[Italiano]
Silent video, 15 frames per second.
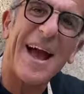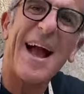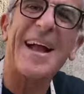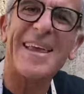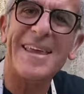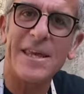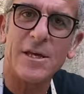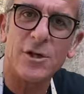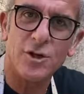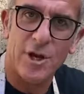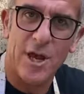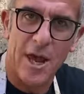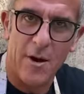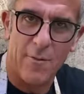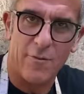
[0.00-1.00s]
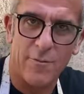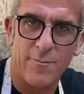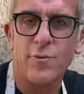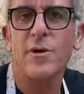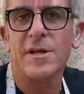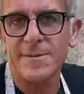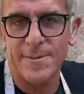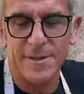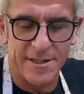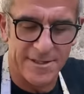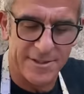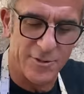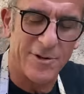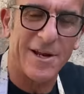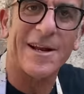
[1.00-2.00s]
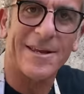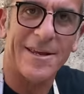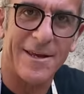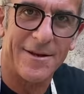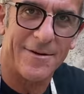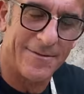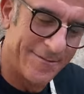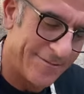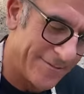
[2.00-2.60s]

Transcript: a 10 euro, più la spedizione al chilo,